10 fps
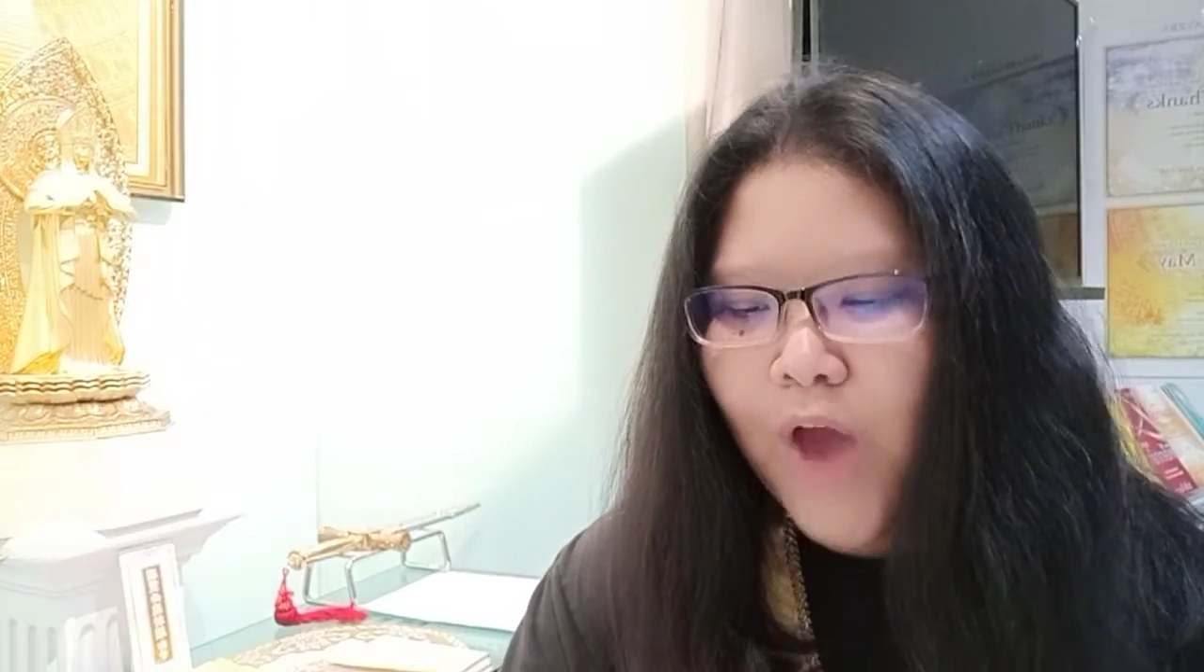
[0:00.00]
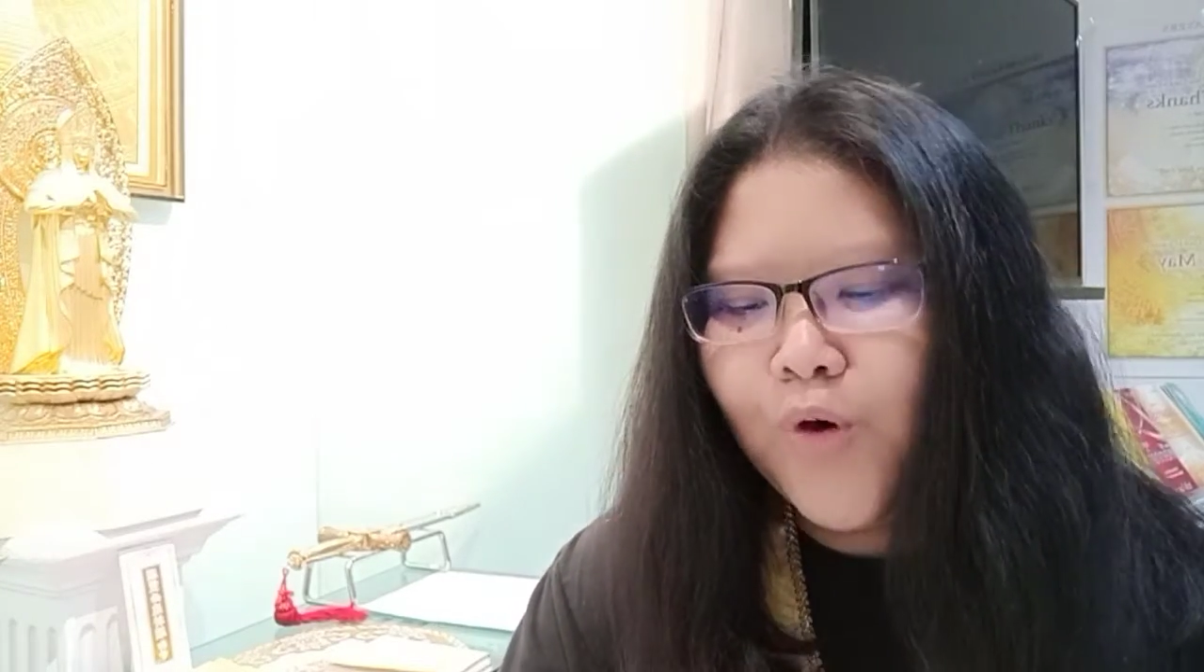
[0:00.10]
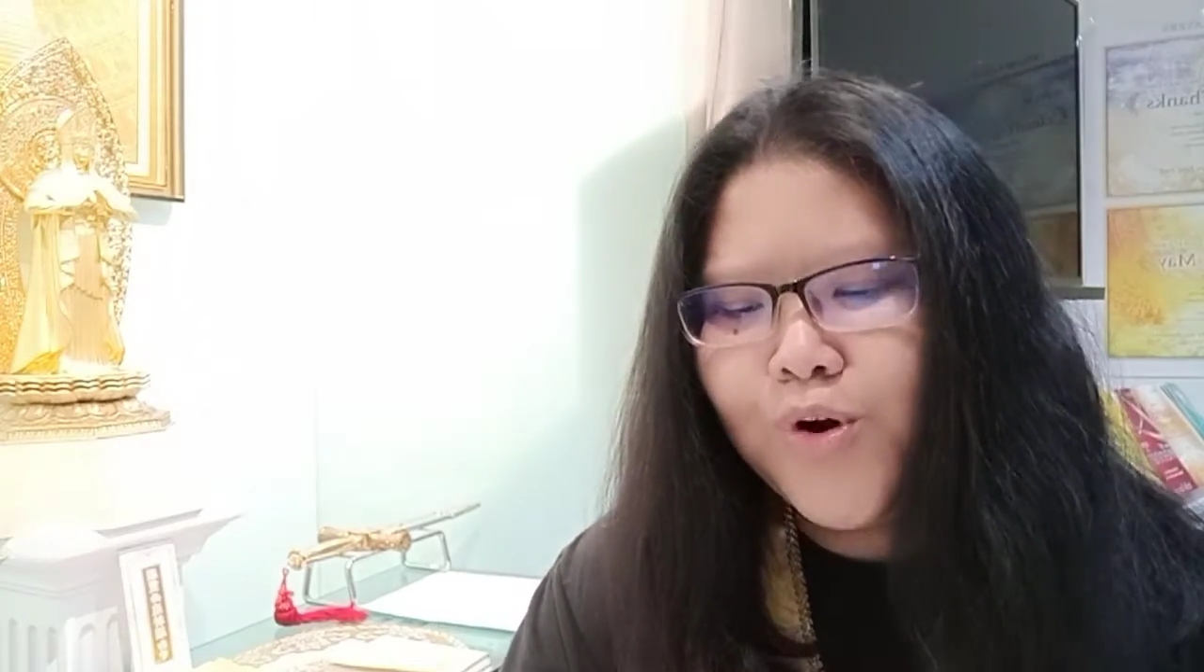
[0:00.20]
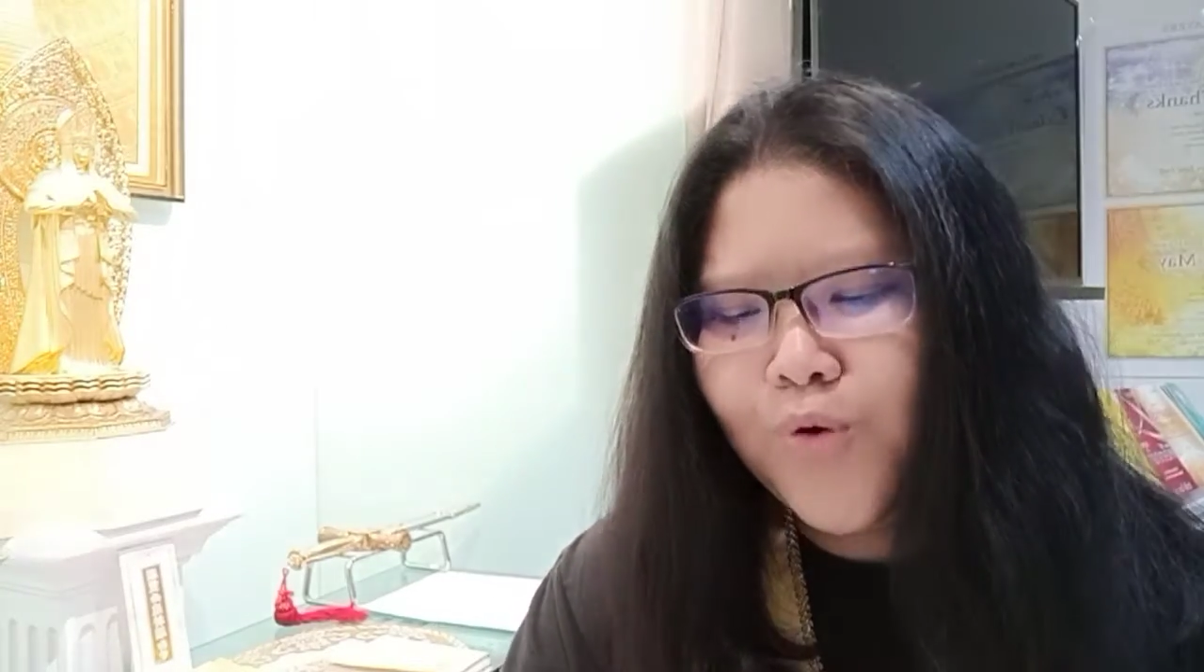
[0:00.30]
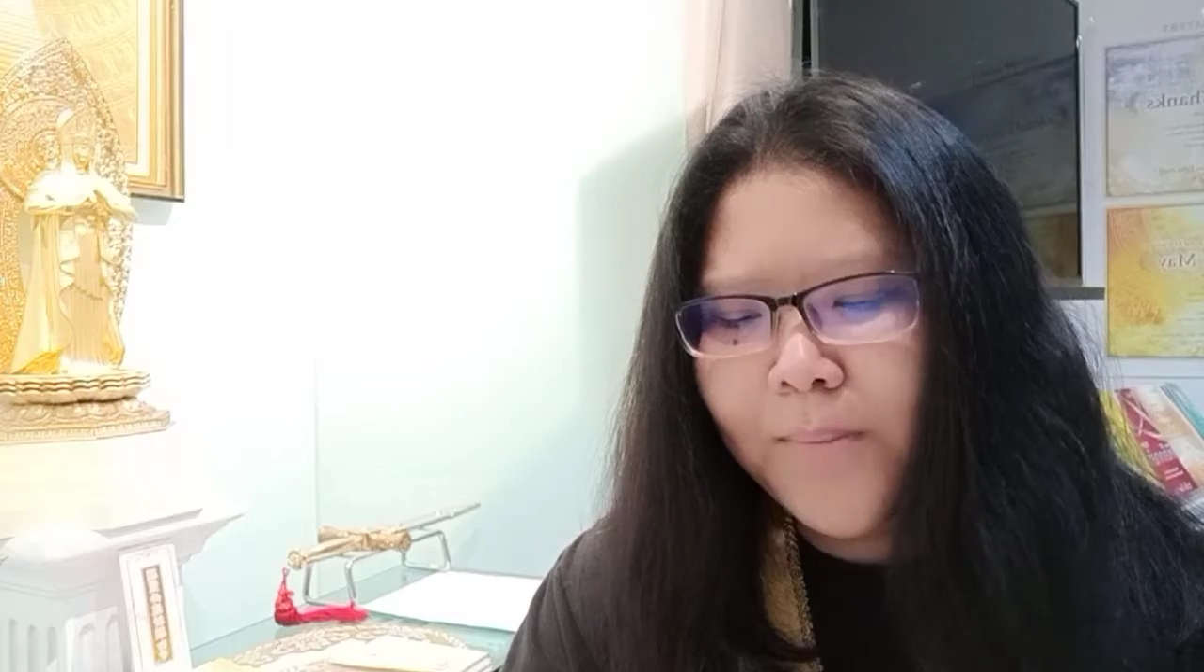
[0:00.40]

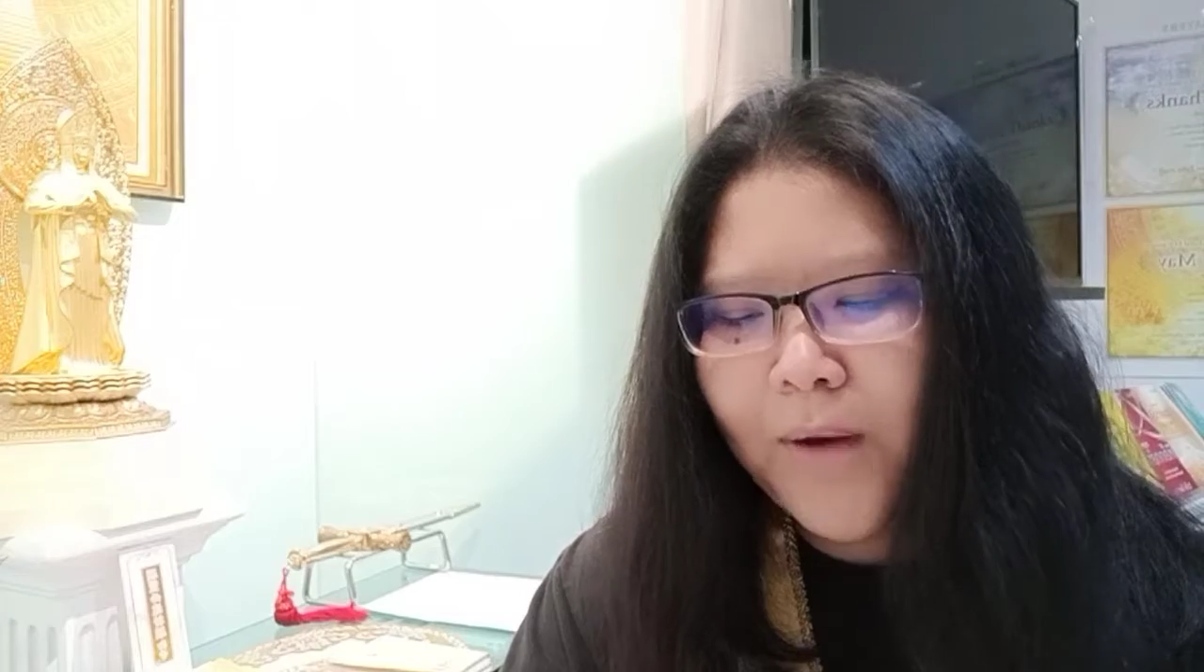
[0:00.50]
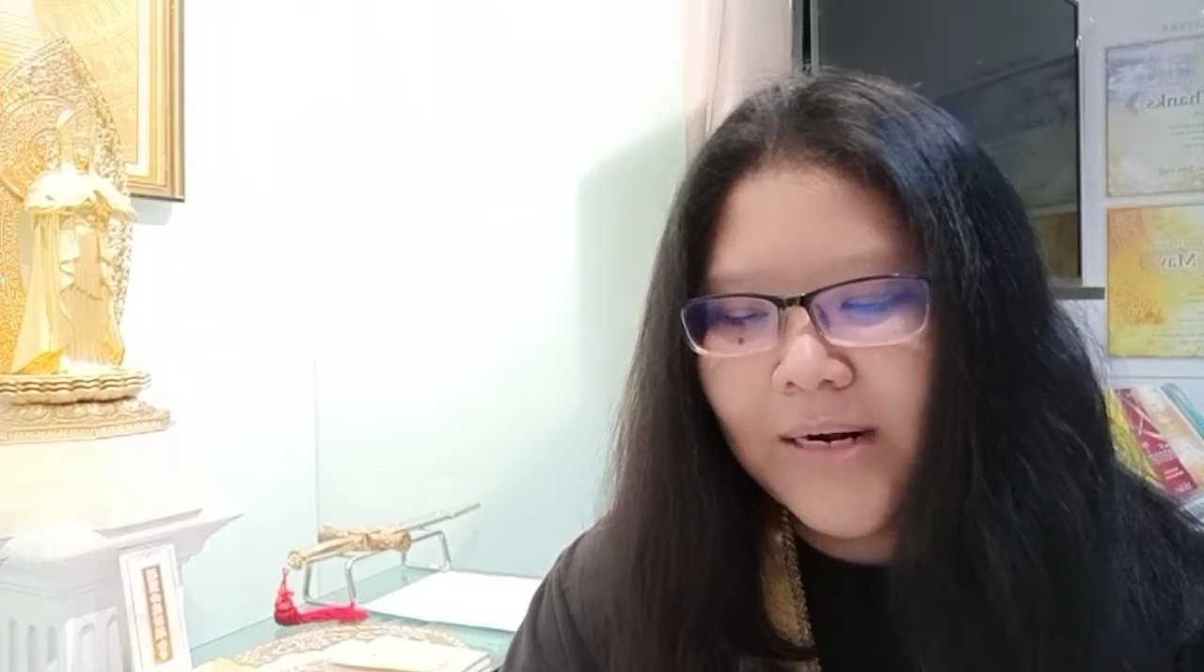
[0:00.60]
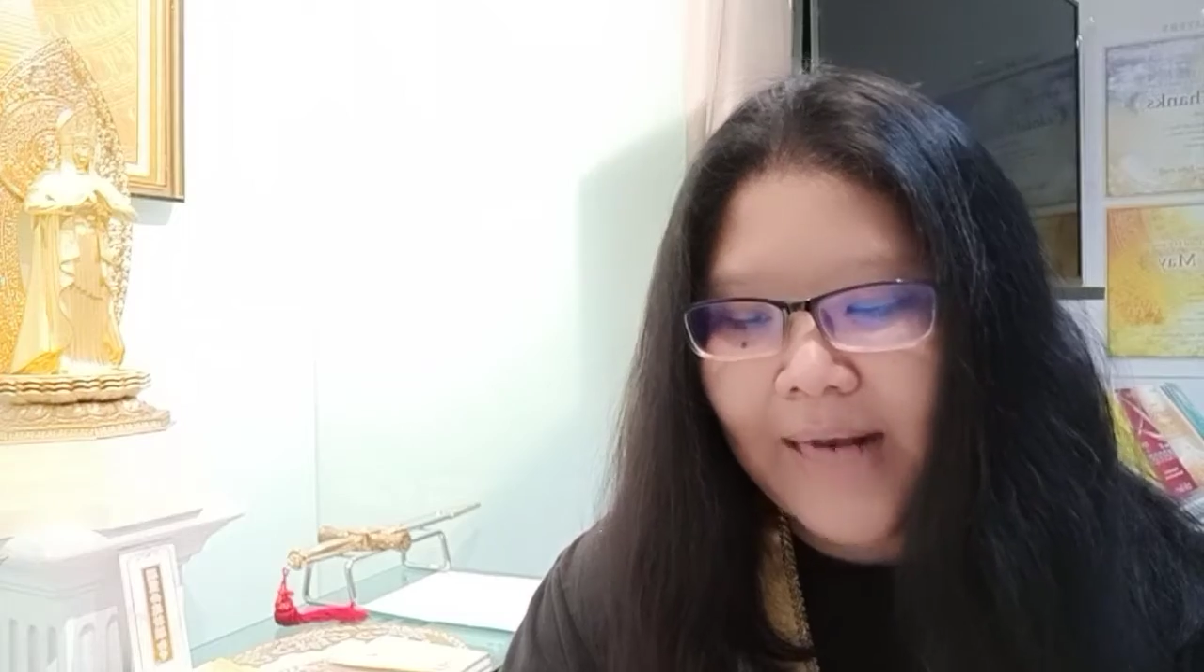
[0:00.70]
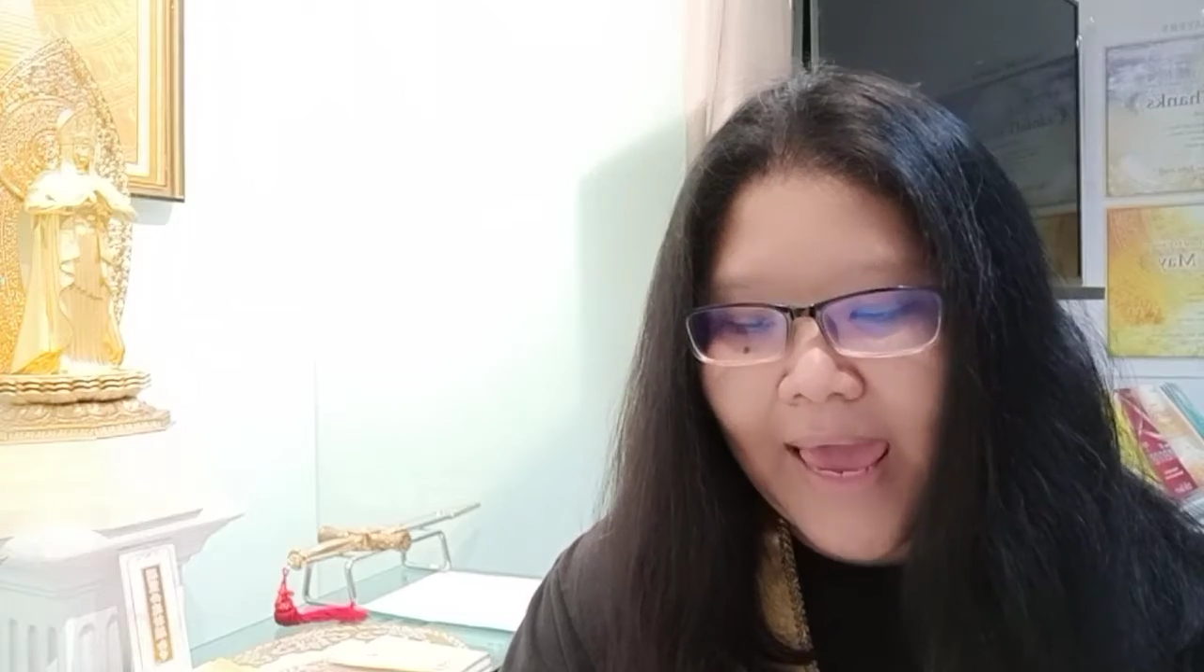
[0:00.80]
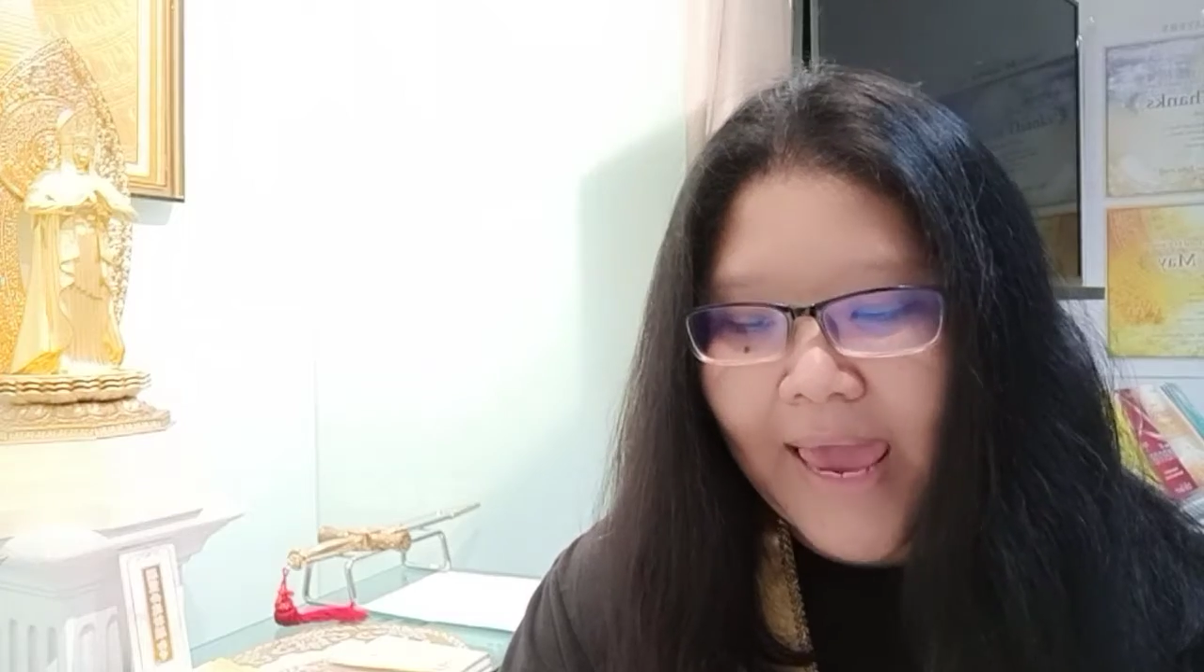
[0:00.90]
คุณควรผ่อน
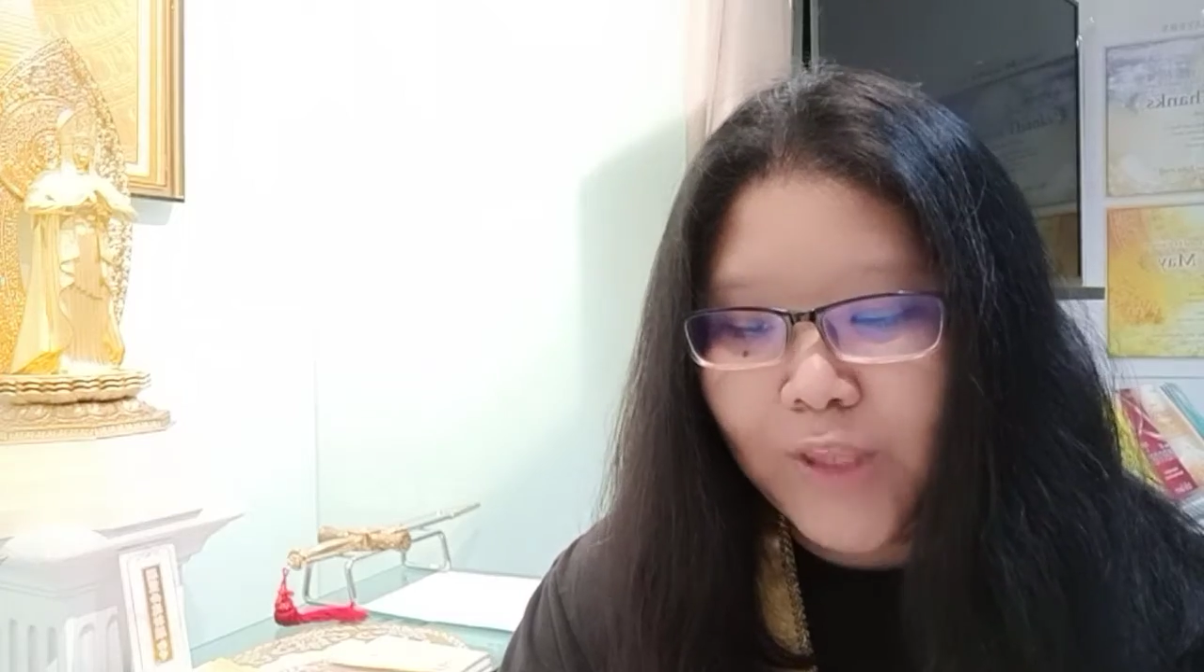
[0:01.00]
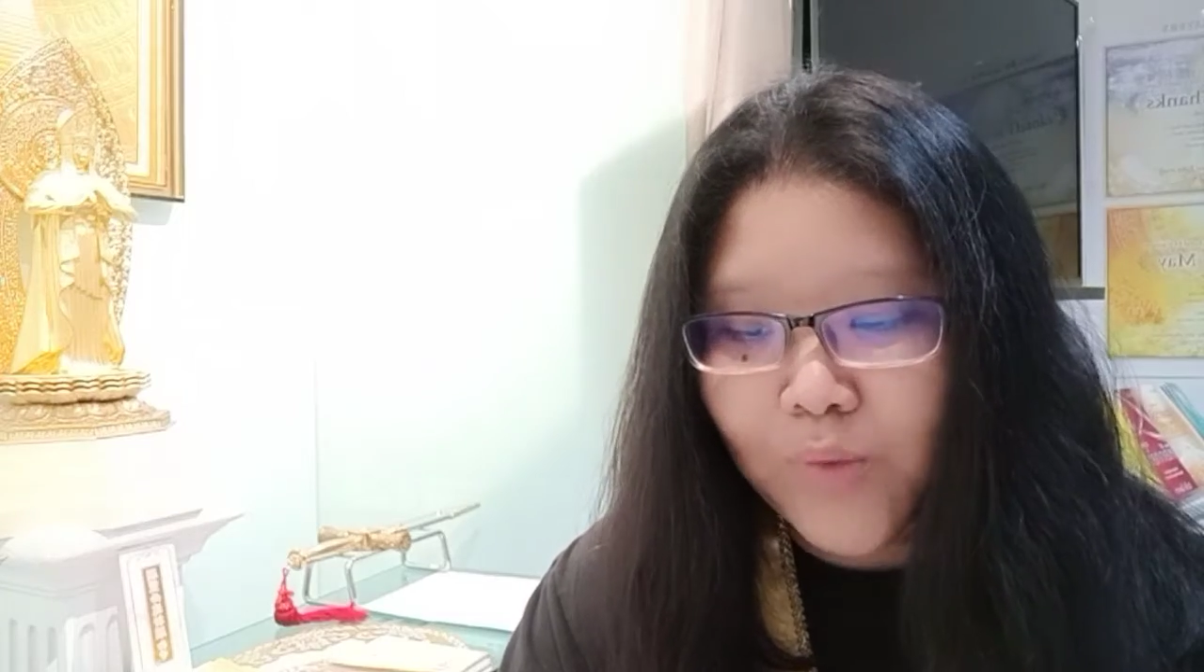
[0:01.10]
คลายให้